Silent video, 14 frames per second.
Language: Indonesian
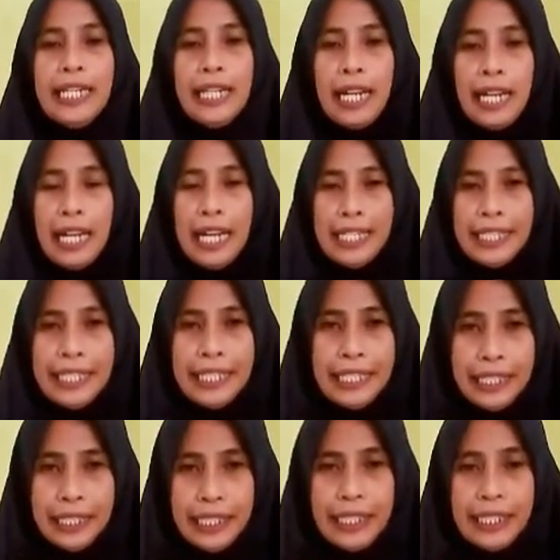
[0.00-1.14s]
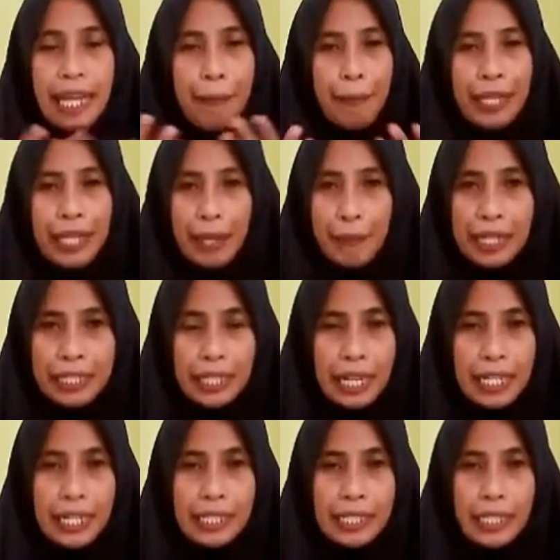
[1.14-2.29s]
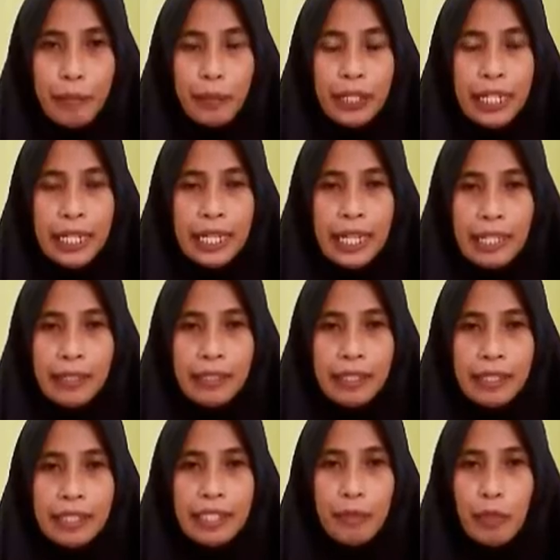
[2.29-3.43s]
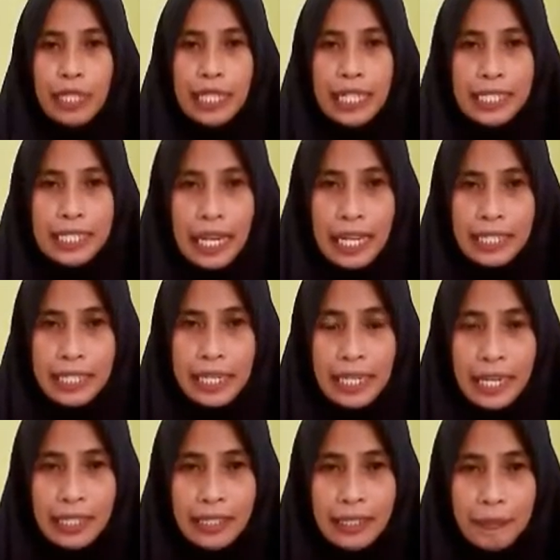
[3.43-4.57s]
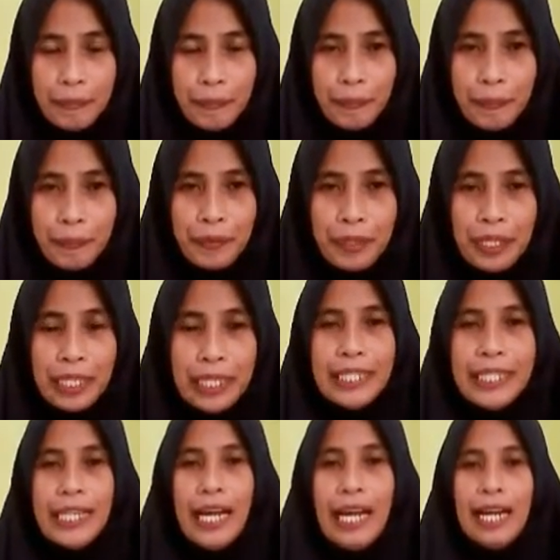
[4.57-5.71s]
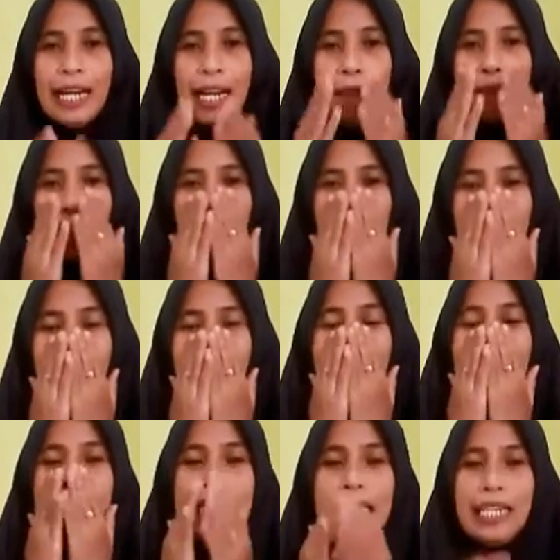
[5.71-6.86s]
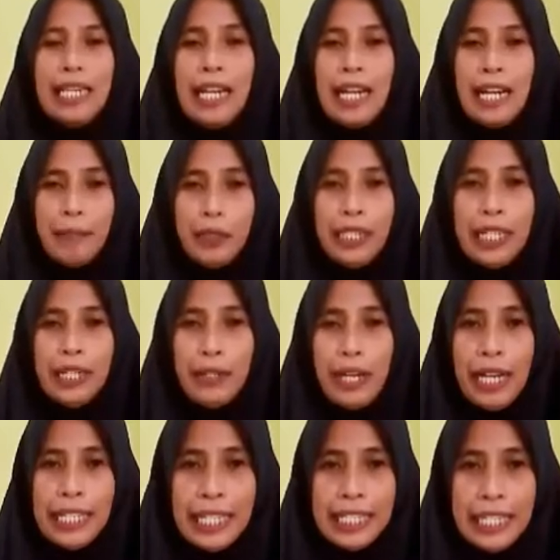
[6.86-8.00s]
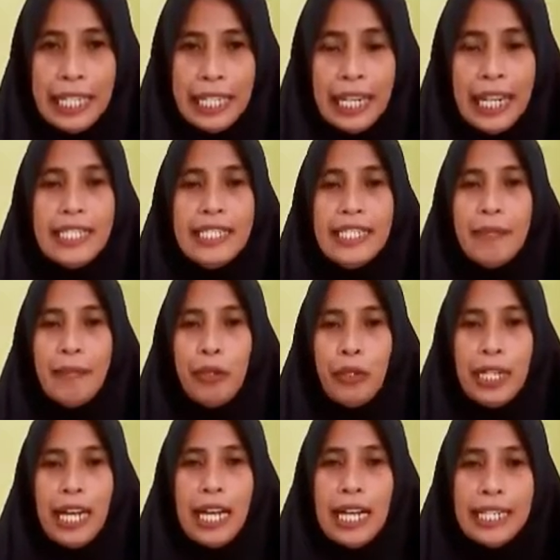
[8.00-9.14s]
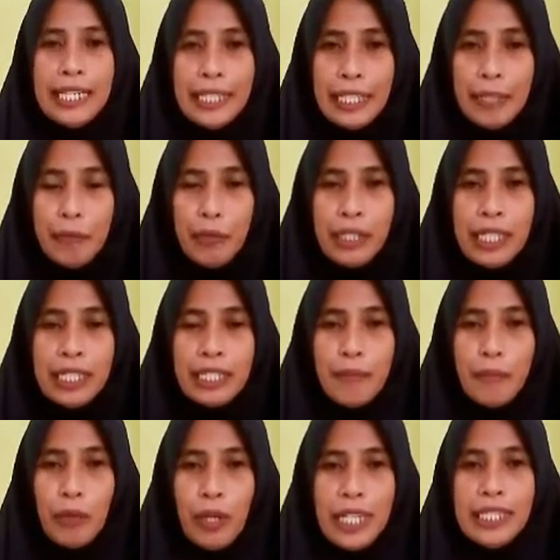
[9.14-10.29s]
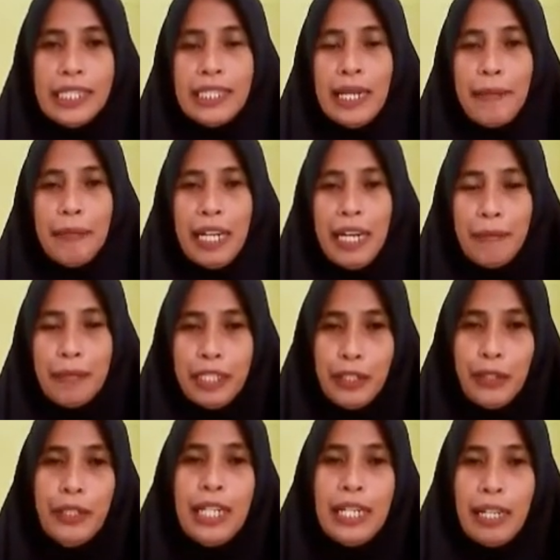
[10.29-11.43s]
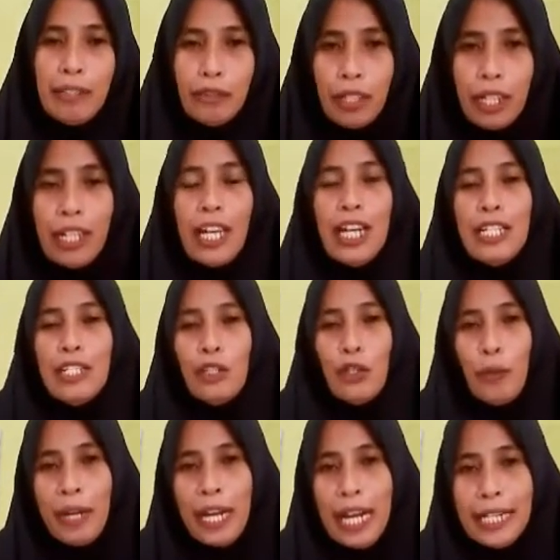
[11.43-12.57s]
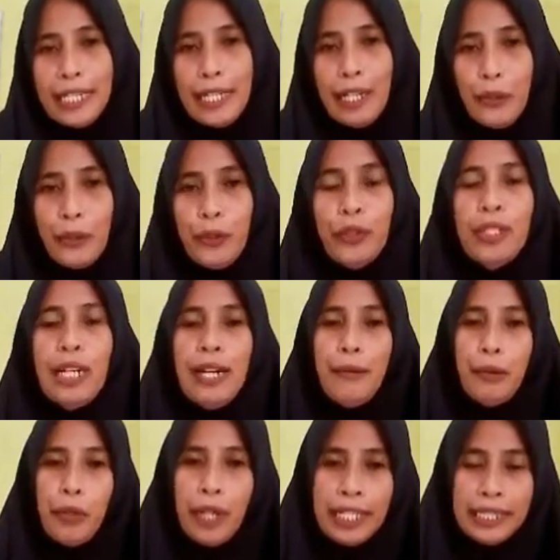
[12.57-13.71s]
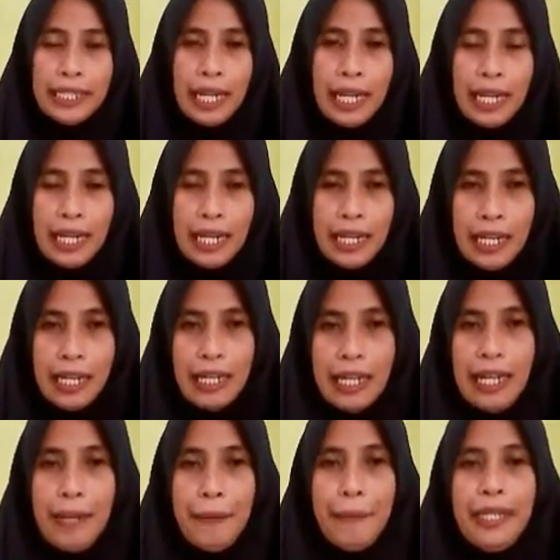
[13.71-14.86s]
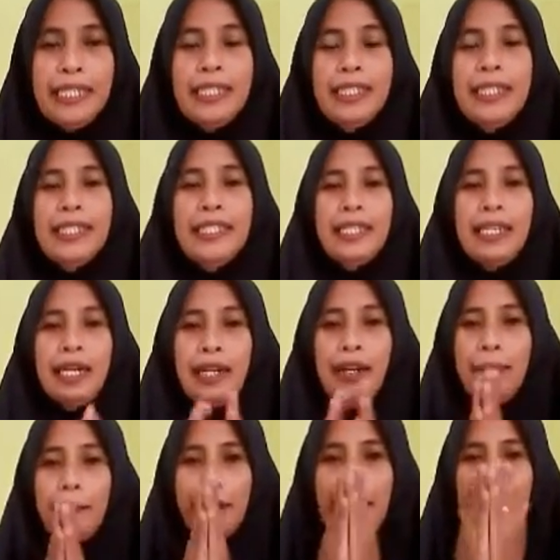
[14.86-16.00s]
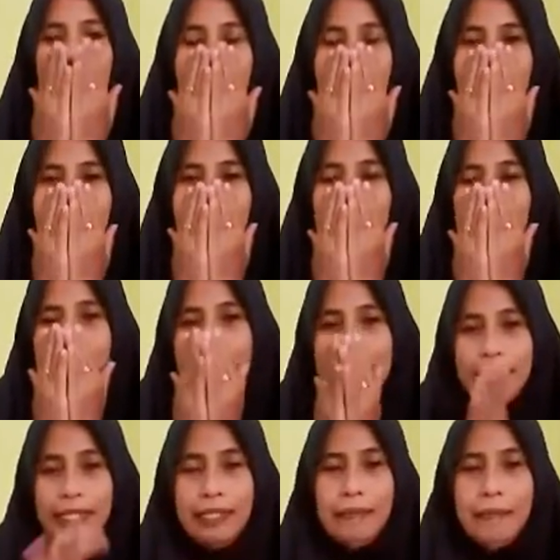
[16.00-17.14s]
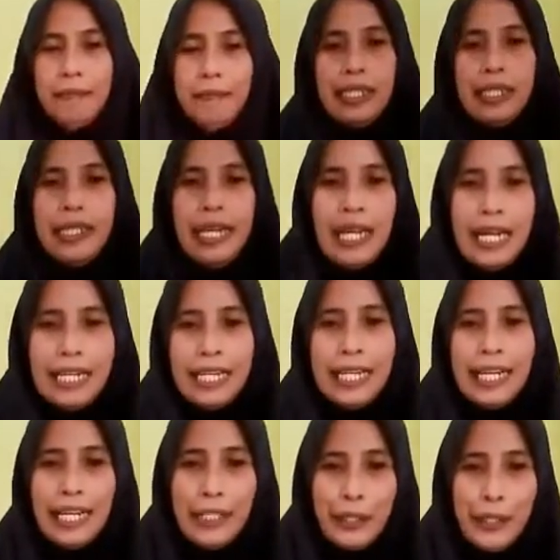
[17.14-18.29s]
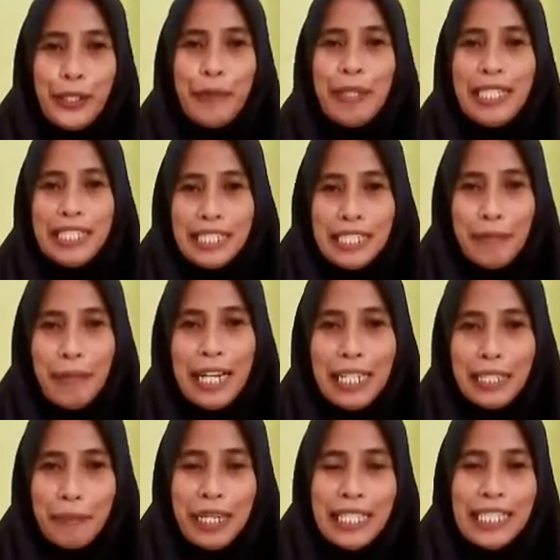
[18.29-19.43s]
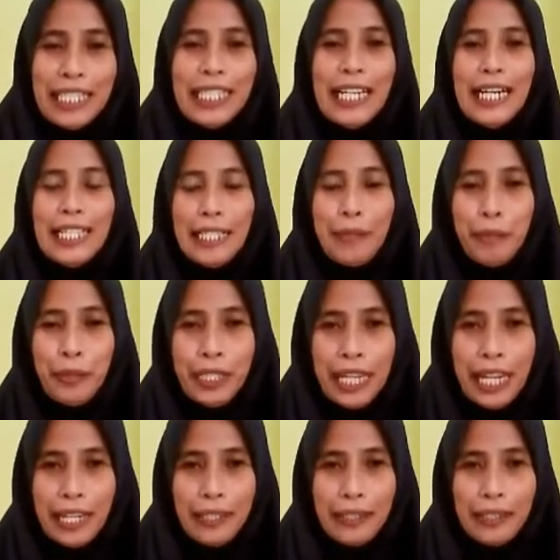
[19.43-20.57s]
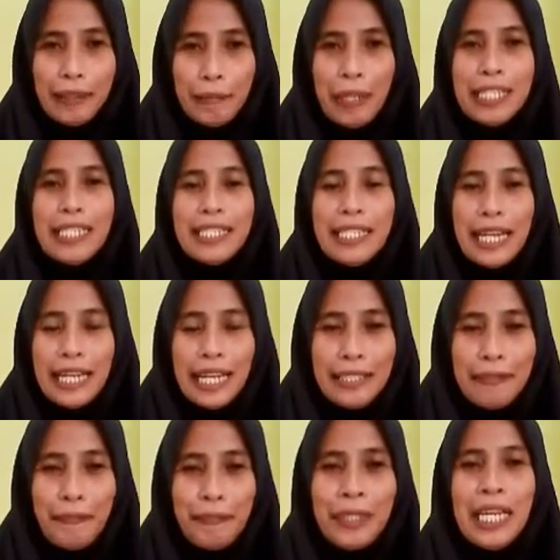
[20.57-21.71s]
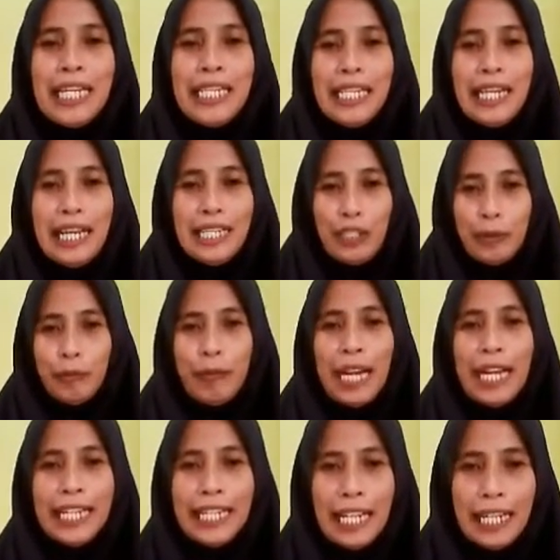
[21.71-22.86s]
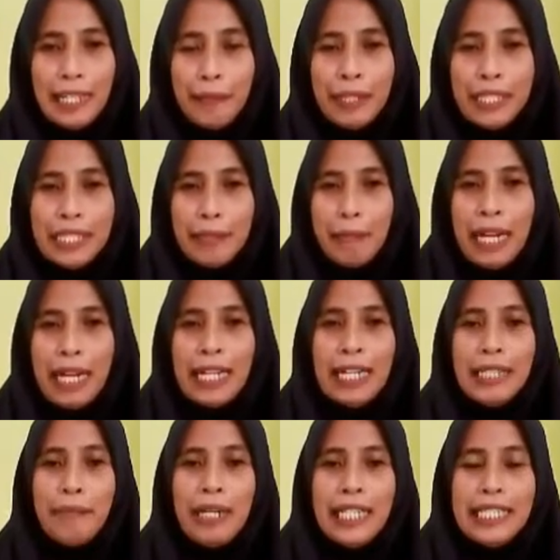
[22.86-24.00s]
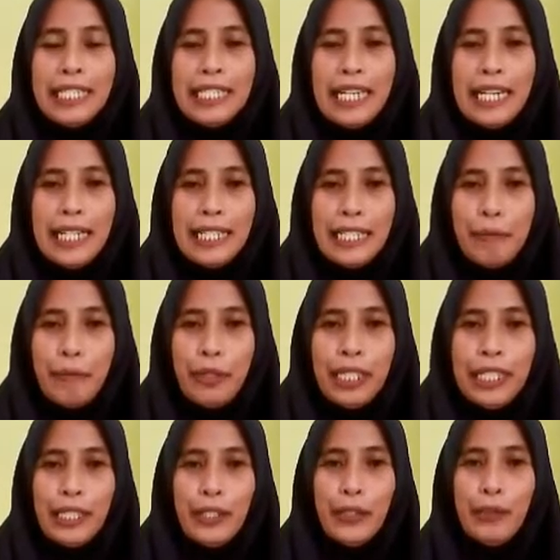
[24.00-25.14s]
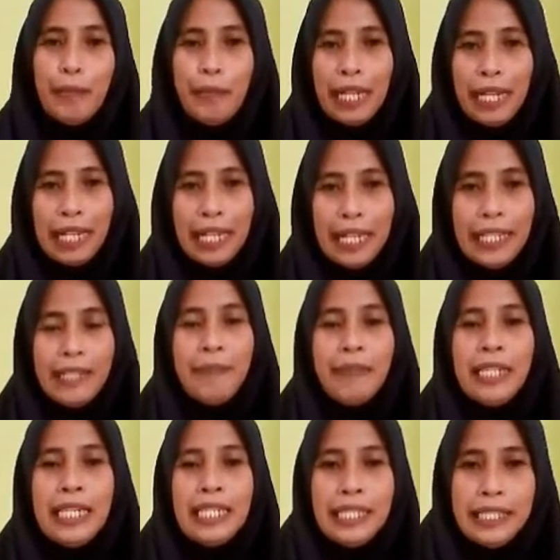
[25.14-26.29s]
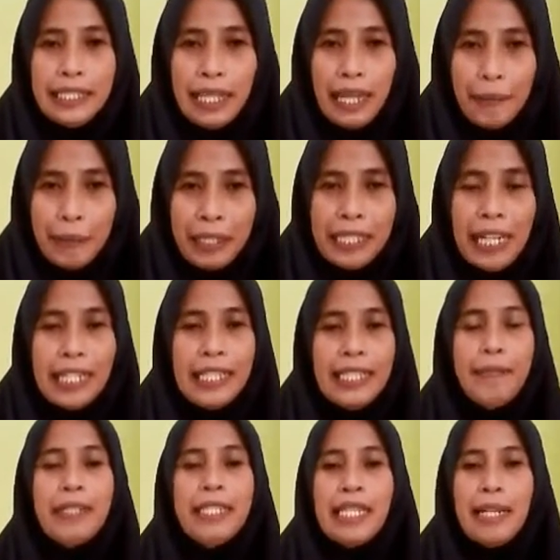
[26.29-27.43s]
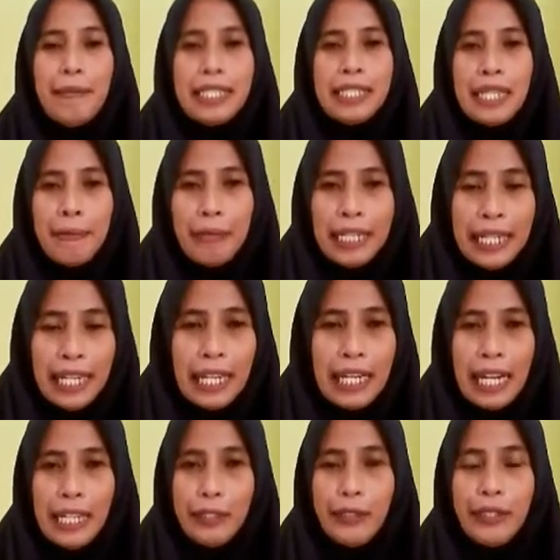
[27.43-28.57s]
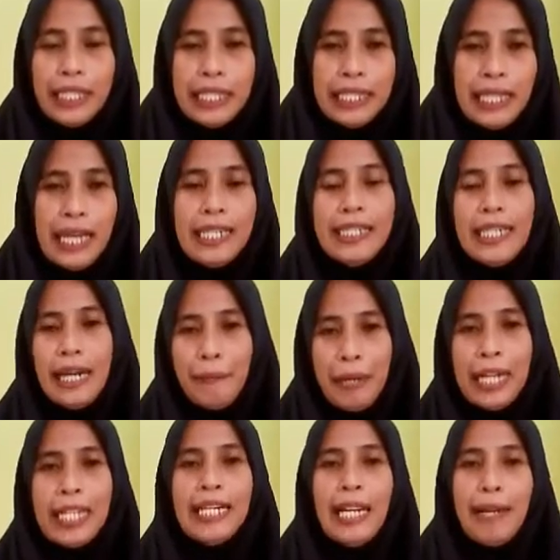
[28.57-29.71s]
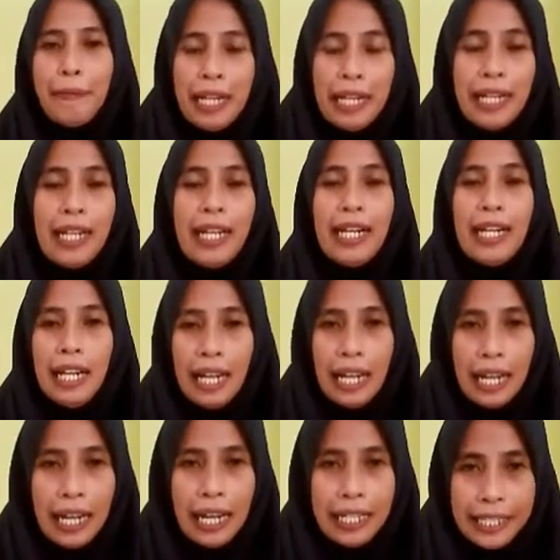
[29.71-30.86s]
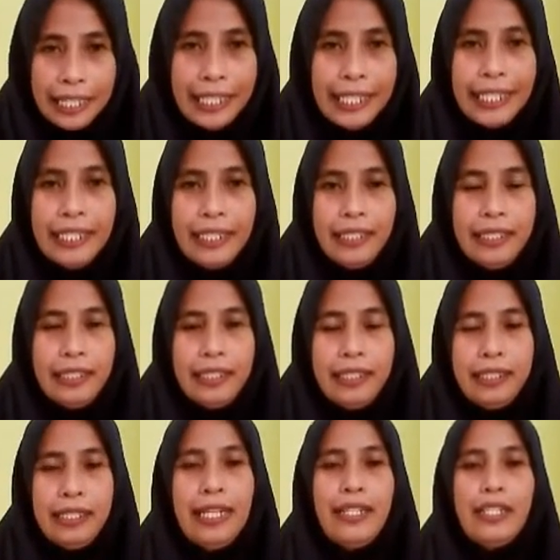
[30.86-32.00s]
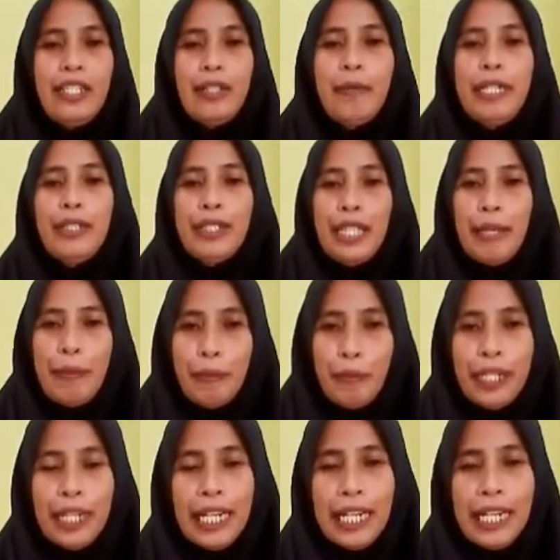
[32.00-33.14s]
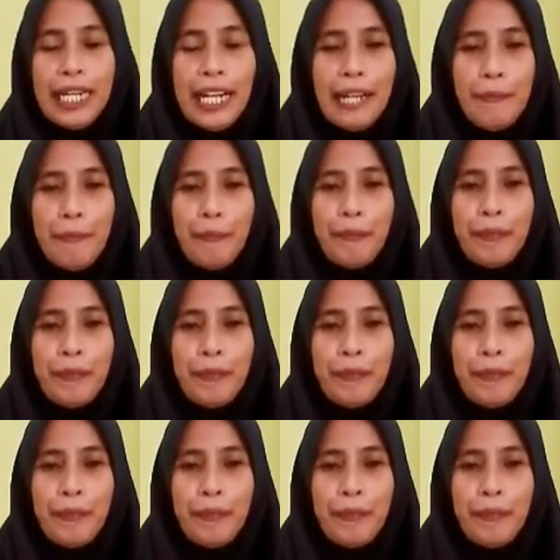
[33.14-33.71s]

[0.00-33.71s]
Nah, hari ini apa kabarnya anaknya Bunda Nak? Semuanya sehat sayang? Iya, alhamdulillah. Bunda doakan ya Nak, semoga anaknya Bunda semua tetap dalam lindungan Allah Subhanahu wa taala. Amin. Ya rabbal alamin. Anak-anakku masih semangat belajarnya anaknya Bunda? Masih sayang? Nah, supaya lebih semangat belajarnya anaknya Bunda di rumah, kita bernyanyi bersama-sama ya lagu tentang nama-nama hari. Ayo semua ikut sama Bunda ya nak.